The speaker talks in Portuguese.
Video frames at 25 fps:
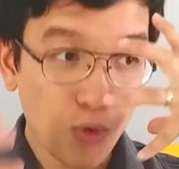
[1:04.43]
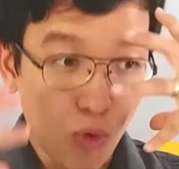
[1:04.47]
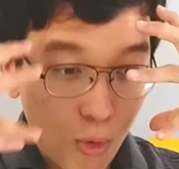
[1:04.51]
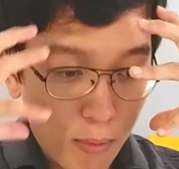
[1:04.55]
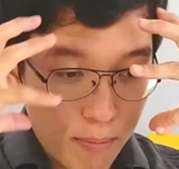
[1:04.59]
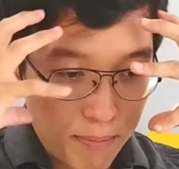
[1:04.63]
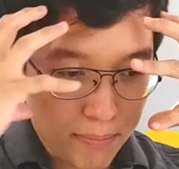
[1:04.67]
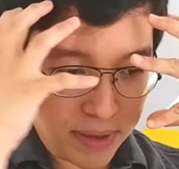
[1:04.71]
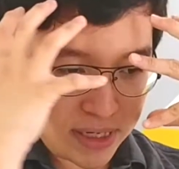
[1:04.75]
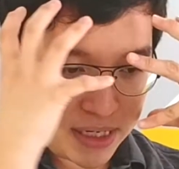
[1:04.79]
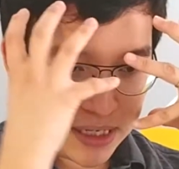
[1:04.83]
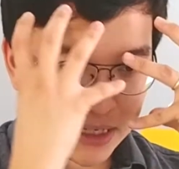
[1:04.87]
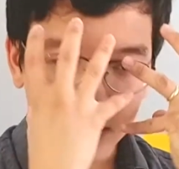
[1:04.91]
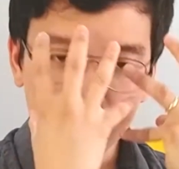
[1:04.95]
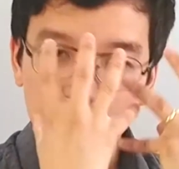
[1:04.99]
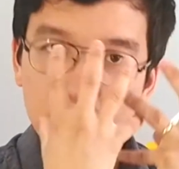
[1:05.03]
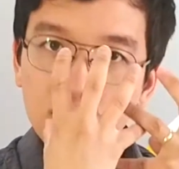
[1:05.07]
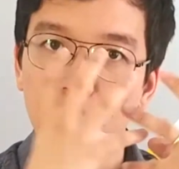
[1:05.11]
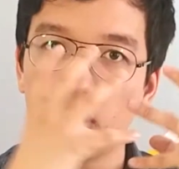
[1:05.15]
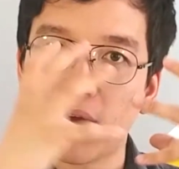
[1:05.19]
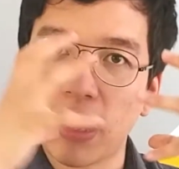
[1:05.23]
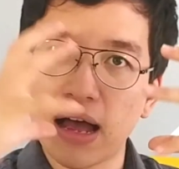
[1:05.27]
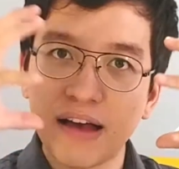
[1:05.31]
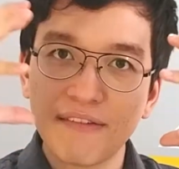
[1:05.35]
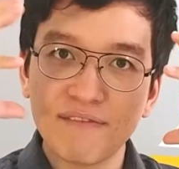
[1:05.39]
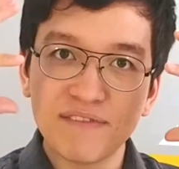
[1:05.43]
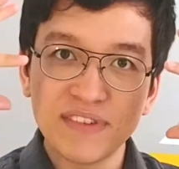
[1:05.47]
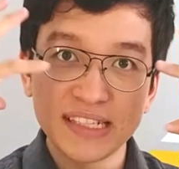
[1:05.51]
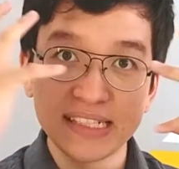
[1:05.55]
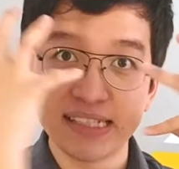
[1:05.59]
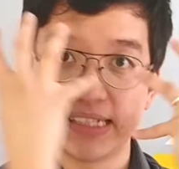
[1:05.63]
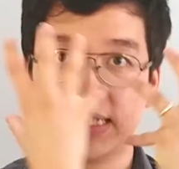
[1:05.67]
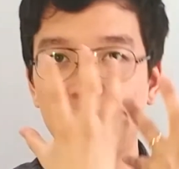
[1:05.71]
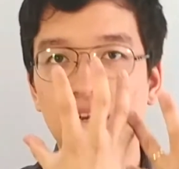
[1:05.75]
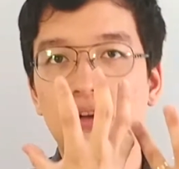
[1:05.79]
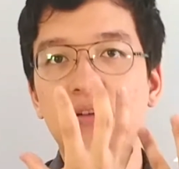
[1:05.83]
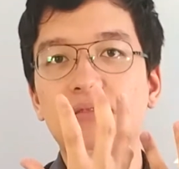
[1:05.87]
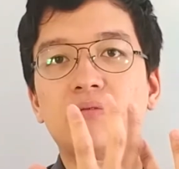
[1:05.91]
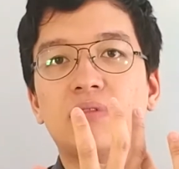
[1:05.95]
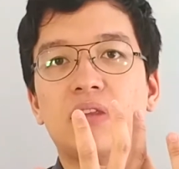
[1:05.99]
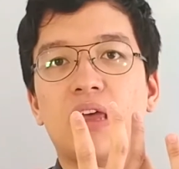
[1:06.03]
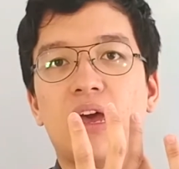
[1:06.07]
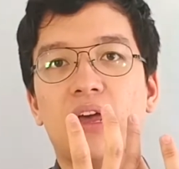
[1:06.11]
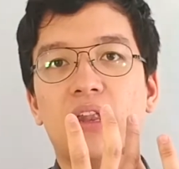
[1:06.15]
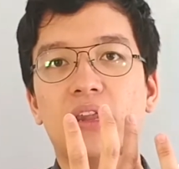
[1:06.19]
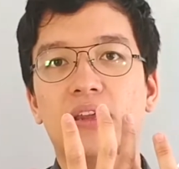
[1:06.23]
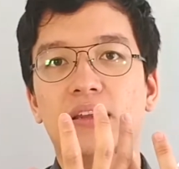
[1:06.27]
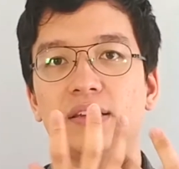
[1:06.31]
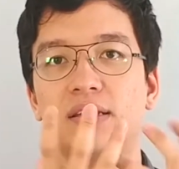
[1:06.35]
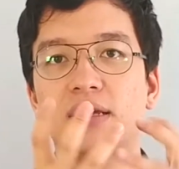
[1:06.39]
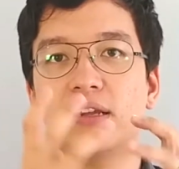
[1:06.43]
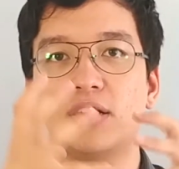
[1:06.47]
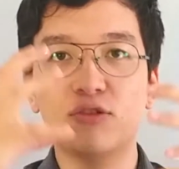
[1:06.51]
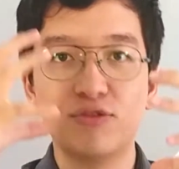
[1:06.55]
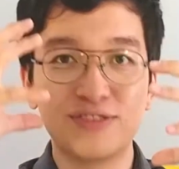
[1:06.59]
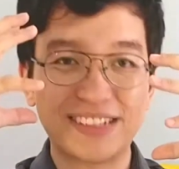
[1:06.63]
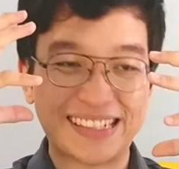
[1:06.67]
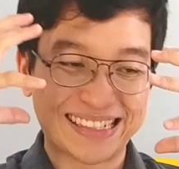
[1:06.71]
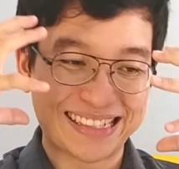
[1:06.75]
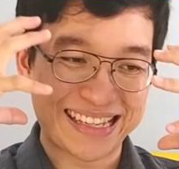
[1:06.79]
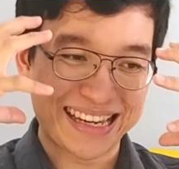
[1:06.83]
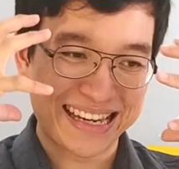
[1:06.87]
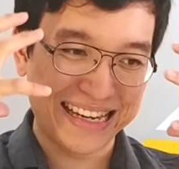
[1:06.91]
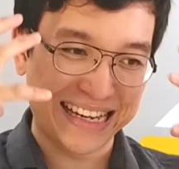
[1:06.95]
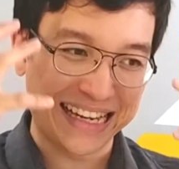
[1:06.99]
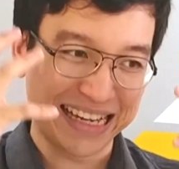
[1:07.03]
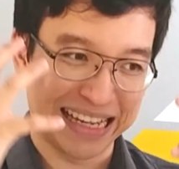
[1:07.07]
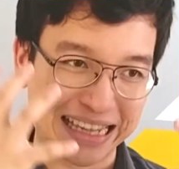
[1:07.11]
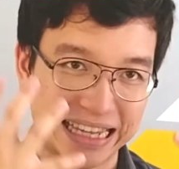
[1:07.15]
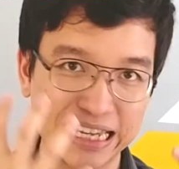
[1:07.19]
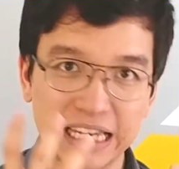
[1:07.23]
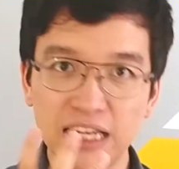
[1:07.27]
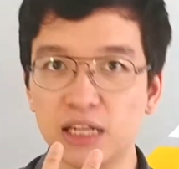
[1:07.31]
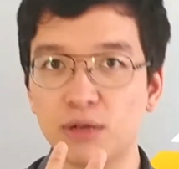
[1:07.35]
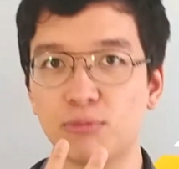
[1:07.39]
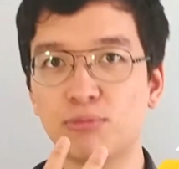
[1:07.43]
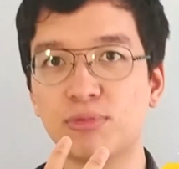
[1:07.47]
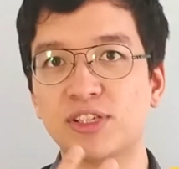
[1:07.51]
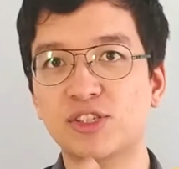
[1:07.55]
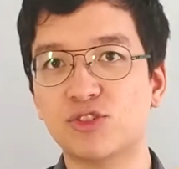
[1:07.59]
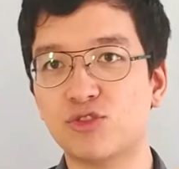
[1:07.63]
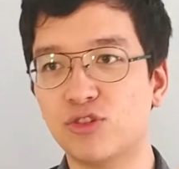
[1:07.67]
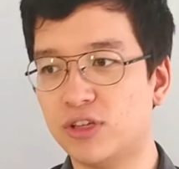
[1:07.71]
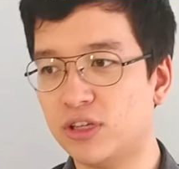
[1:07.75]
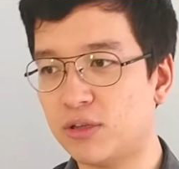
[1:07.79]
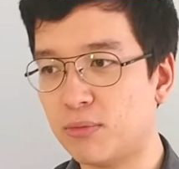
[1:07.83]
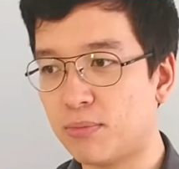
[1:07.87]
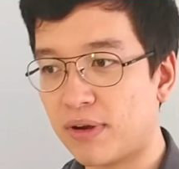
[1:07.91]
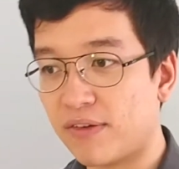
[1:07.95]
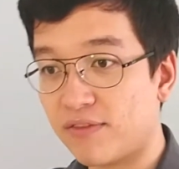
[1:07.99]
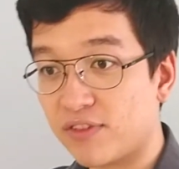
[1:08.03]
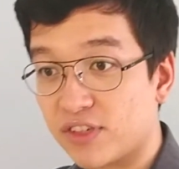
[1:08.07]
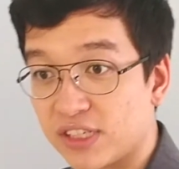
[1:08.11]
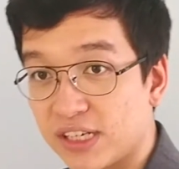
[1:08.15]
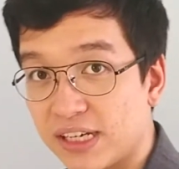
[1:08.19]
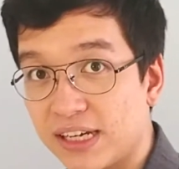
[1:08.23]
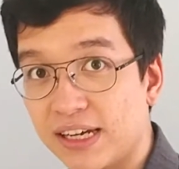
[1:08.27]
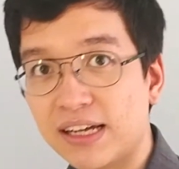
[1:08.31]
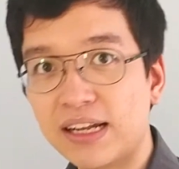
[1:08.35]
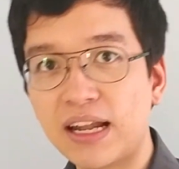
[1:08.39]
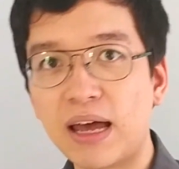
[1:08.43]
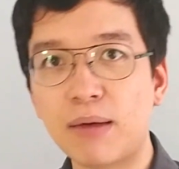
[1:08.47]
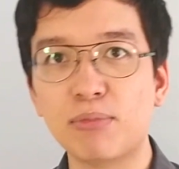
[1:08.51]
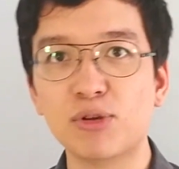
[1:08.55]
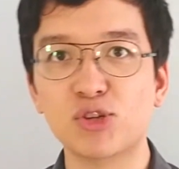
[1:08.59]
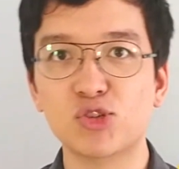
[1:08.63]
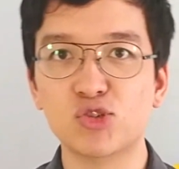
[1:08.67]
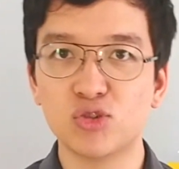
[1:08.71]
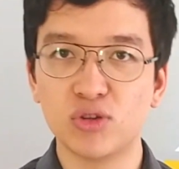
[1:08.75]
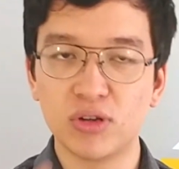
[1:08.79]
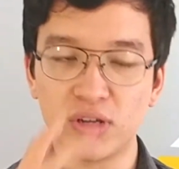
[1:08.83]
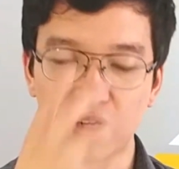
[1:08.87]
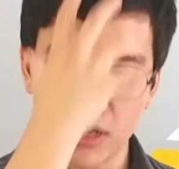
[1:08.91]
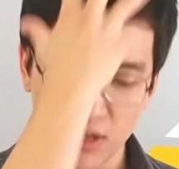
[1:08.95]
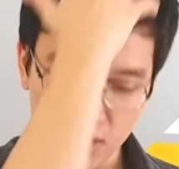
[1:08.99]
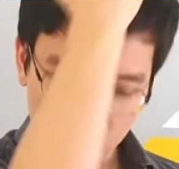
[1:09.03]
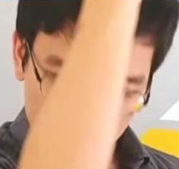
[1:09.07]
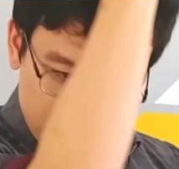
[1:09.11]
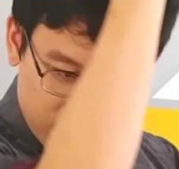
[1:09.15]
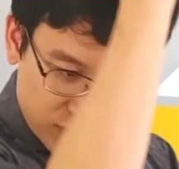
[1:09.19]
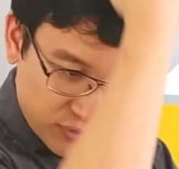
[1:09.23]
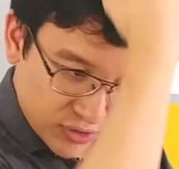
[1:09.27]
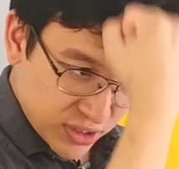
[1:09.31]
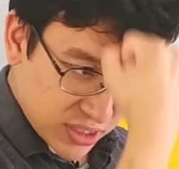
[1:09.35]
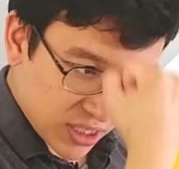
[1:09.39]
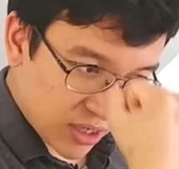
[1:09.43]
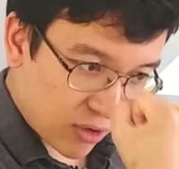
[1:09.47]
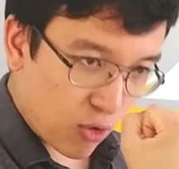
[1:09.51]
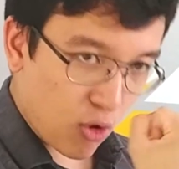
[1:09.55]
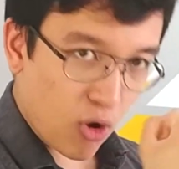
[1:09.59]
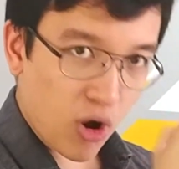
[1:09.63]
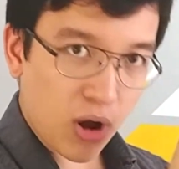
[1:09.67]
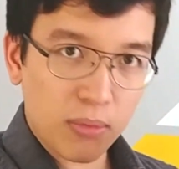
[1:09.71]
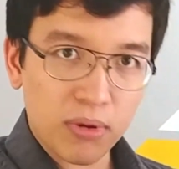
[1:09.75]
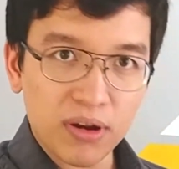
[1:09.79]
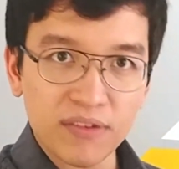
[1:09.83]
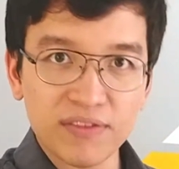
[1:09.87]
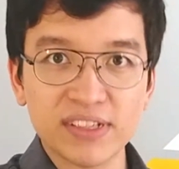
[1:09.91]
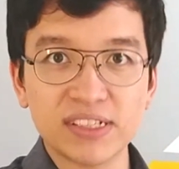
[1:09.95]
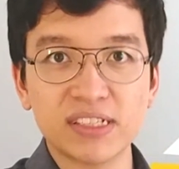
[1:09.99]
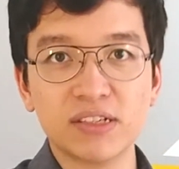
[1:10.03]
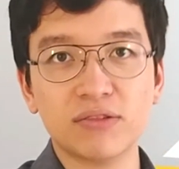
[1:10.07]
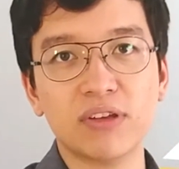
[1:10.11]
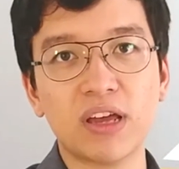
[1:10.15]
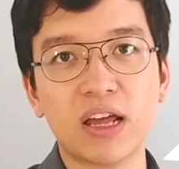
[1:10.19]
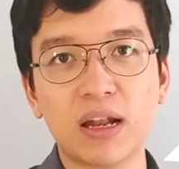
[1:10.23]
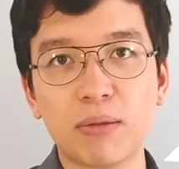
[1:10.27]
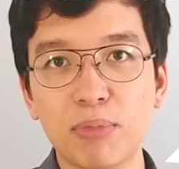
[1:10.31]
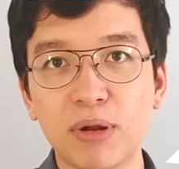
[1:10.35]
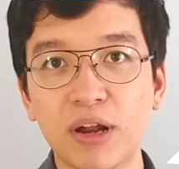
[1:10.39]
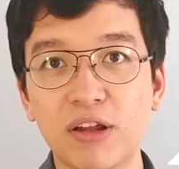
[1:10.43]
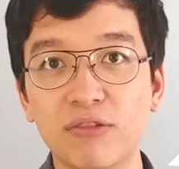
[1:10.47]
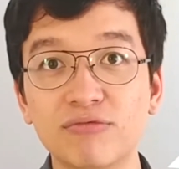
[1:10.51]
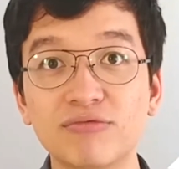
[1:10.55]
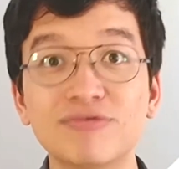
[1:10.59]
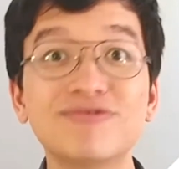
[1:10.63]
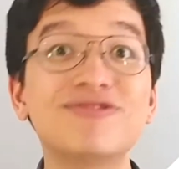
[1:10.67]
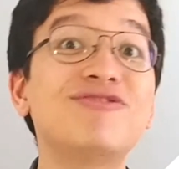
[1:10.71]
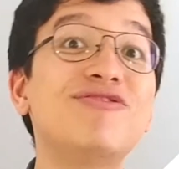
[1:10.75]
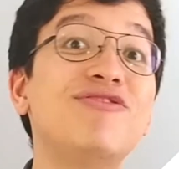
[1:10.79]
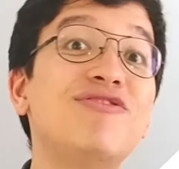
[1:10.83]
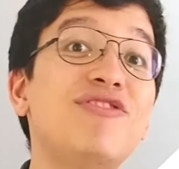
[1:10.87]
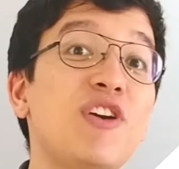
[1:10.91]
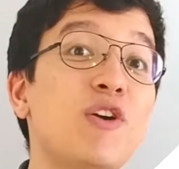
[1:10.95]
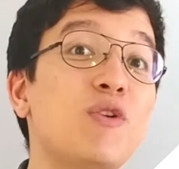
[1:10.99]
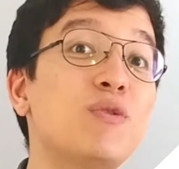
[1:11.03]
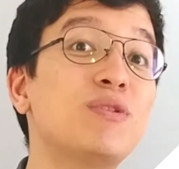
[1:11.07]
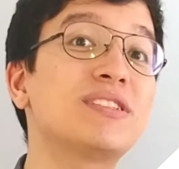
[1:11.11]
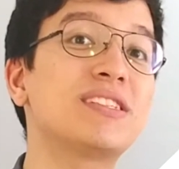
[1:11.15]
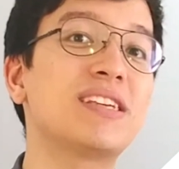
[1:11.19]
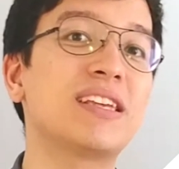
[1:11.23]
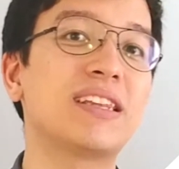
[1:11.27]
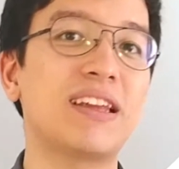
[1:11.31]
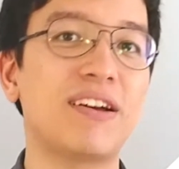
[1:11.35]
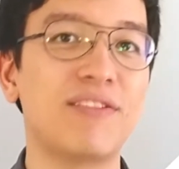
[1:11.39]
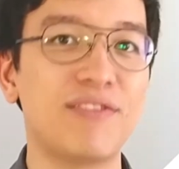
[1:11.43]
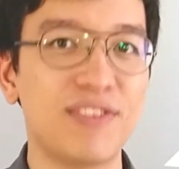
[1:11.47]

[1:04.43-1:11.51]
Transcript: cobrindo a visão dela, entendeu? Você está enganando a pessoa. Então, para você enganar a pessoa, você cobre a visão dela para ela não ver o que você está